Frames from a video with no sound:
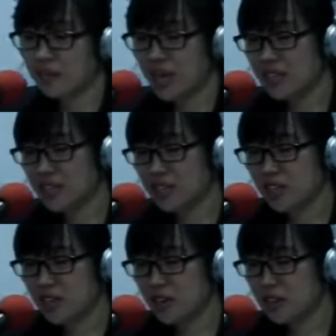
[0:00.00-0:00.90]
매일
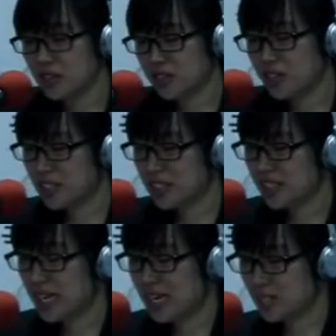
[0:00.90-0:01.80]
저녁
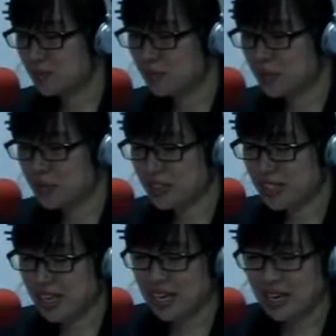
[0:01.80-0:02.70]
8시 40분